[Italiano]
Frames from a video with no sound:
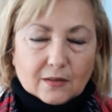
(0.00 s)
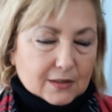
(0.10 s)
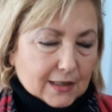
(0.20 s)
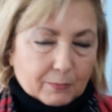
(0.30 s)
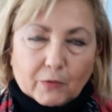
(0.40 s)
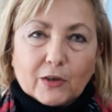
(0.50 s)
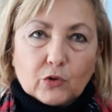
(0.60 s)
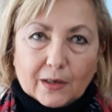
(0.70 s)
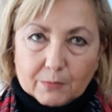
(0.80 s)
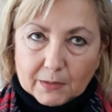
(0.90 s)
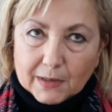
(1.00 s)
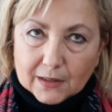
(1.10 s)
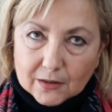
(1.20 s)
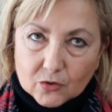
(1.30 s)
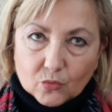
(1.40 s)
approvato dal
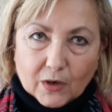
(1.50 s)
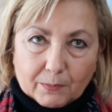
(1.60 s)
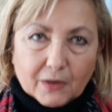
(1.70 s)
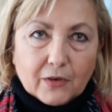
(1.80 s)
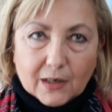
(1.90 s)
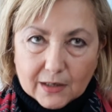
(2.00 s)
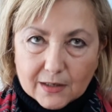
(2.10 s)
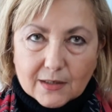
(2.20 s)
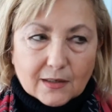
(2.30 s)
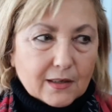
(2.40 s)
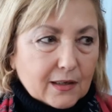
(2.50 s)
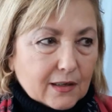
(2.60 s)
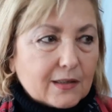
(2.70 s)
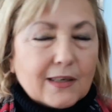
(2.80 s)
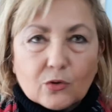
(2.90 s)
MIBACT sull'Appia Felix che
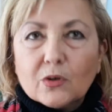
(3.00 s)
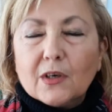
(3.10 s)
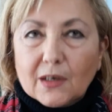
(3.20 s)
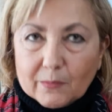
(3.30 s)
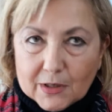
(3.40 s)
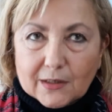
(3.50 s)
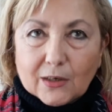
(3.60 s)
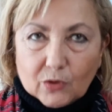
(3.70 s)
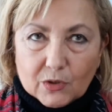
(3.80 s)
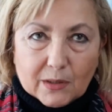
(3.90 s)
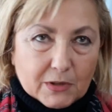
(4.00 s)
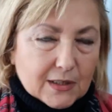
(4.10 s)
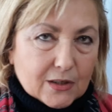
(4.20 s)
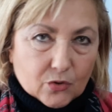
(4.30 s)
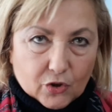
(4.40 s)
è stato presentato da questa
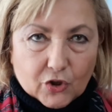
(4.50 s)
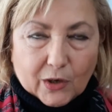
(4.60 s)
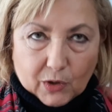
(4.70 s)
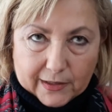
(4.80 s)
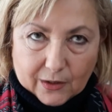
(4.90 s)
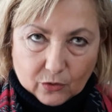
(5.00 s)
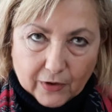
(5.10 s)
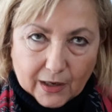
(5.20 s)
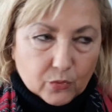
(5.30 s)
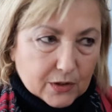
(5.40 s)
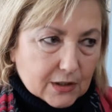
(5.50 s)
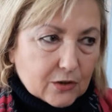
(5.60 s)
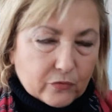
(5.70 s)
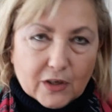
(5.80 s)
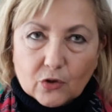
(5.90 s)
amministrazione già qualche anno fa, quindi si
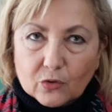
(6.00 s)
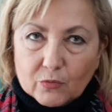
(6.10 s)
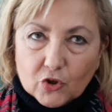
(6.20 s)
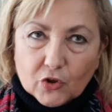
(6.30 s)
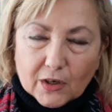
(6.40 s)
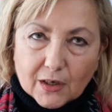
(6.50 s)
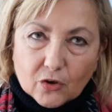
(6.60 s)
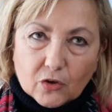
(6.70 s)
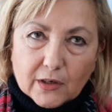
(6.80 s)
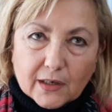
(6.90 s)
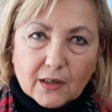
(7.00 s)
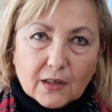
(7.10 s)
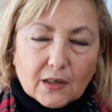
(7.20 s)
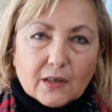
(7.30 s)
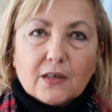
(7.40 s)
che cominciano a raccogliere
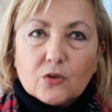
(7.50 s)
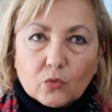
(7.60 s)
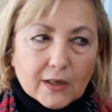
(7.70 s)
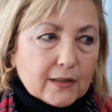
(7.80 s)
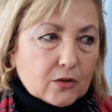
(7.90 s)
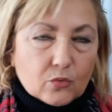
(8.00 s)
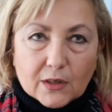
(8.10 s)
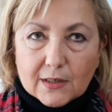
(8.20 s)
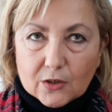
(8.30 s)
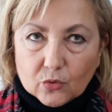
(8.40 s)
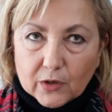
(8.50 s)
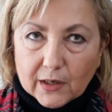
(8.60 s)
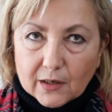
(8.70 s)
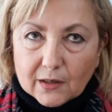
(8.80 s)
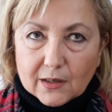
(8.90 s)
risultati di
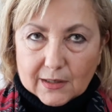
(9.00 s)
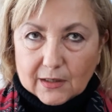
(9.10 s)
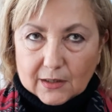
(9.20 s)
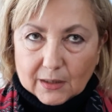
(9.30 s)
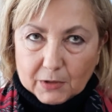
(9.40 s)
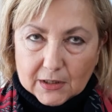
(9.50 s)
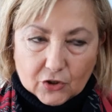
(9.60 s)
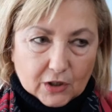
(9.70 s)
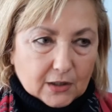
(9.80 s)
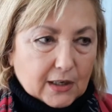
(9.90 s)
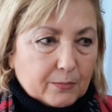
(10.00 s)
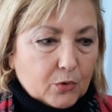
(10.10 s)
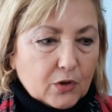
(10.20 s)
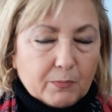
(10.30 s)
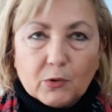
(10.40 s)
un'azione che è stata intrapresa già da tempo.
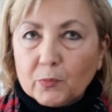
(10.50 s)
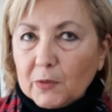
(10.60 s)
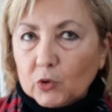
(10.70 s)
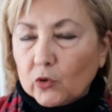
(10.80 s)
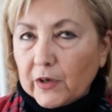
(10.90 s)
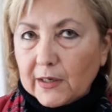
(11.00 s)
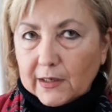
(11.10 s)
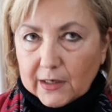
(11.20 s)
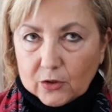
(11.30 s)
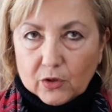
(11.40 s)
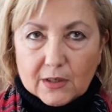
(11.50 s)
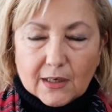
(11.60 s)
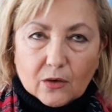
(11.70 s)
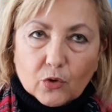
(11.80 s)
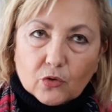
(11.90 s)
Quindi il mio primo dovere credo che
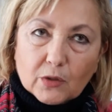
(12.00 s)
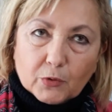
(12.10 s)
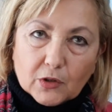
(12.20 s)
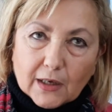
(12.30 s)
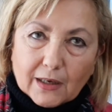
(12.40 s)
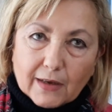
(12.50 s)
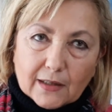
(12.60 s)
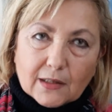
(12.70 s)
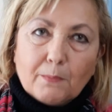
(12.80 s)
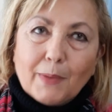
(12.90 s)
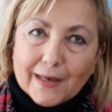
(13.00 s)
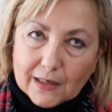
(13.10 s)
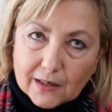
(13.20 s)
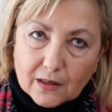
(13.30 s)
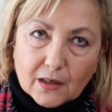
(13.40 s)
sia quello di portare avanti
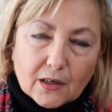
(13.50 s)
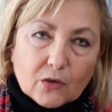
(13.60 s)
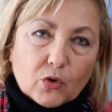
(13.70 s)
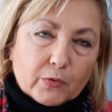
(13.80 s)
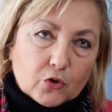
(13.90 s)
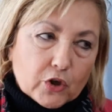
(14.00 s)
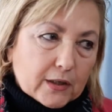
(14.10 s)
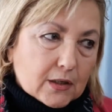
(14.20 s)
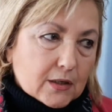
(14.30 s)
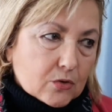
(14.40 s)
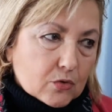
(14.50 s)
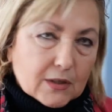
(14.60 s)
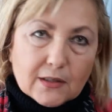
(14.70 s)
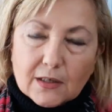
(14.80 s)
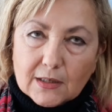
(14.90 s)
bene quei progetti che sono
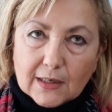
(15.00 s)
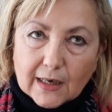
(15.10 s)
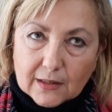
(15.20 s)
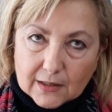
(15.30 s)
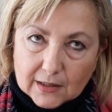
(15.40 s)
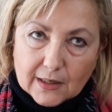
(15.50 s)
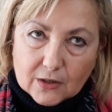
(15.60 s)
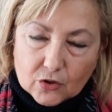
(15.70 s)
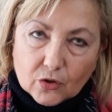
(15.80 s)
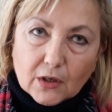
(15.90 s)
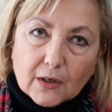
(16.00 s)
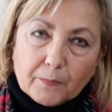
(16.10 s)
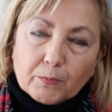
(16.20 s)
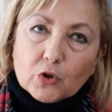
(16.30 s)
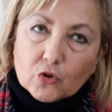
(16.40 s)
stati iniziati e che adesso
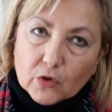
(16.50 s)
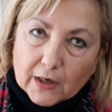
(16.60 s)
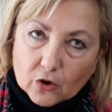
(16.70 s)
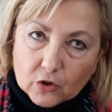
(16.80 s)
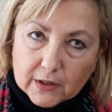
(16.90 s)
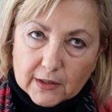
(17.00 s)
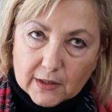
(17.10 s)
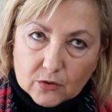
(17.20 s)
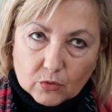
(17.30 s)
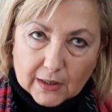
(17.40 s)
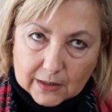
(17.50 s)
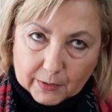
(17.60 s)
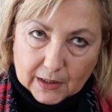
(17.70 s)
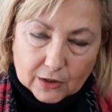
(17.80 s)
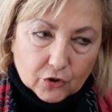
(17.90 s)
possono raccogliere dei risultati
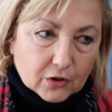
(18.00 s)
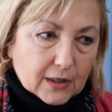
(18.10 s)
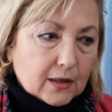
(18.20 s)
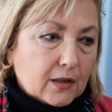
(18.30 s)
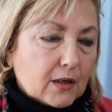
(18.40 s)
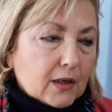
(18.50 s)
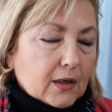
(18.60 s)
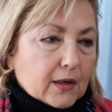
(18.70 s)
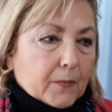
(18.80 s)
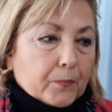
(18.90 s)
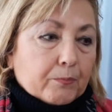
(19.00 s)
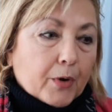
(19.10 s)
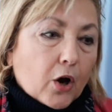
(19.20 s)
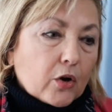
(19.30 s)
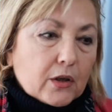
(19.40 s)
per la città.
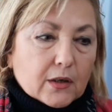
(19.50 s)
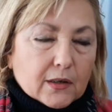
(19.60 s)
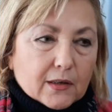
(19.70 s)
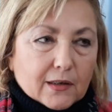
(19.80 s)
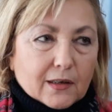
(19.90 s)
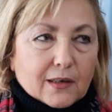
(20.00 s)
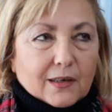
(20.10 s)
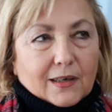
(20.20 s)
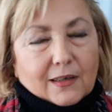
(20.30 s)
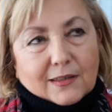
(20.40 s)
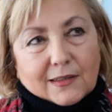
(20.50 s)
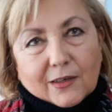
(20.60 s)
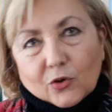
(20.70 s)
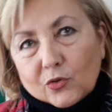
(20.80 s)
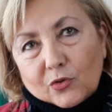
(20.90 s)
Poi eh, il
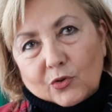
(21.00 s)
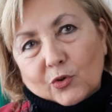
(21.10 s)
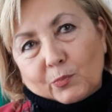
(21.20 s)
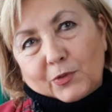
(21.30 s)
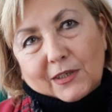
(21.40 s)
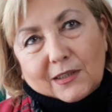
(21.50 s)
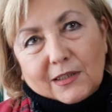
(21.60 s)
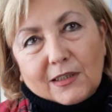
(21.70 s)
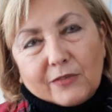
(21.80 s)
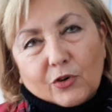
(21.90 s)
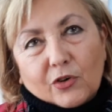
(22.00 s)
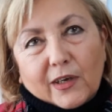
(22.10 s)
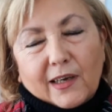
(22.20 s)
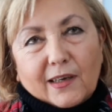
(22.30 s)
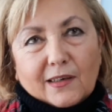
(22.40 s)
secondo obiettivo
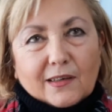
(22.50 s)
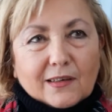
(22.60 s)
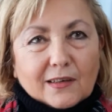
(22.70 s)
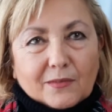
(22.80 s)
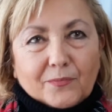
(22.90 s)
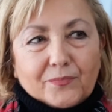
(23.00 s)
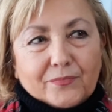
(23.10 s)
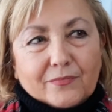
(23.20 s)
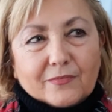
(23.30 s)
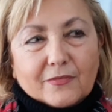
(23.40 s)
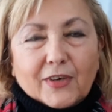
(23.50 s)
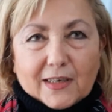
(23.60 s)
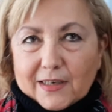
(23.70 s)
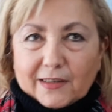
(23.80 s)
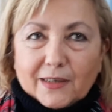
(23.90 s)
è ehm,
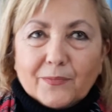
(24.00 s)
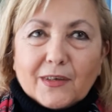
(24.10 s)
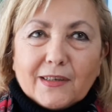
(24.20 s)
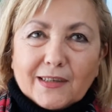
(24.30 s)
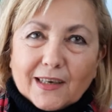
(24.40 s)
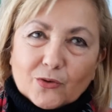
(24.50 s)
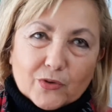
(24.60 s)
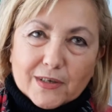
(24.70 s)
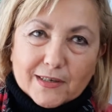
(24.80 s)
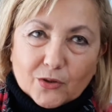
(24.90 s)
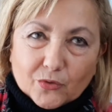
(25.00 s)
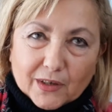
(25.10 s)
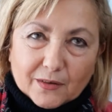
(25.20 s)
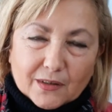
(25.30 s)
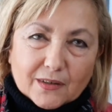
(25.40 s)
fare rete, la
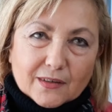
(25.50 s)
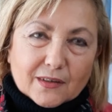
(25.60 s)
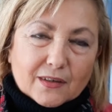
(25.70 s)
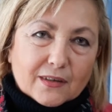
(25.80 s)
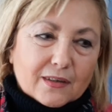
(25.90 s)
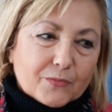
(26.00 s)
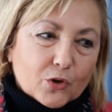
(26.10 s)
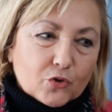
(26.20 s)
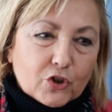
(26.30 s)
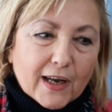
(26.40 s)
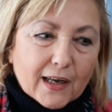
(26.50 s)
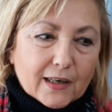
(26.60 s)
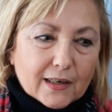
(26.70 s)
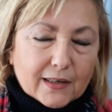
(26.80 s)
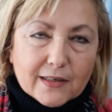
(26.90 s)
connessione. Eh, ho
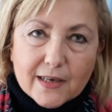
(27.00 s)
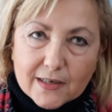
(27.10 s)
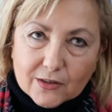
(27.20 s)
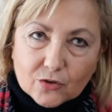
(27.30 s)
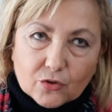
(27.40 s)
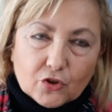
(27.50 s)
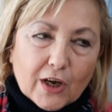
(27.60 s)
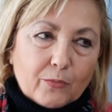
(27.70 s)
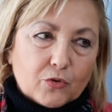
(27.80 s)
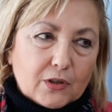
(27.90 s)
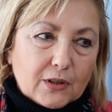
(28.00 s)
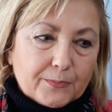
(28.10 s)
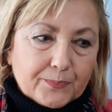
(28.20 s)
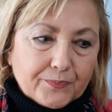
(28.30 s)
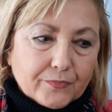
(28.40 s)
già chiesto diciamo, di mm,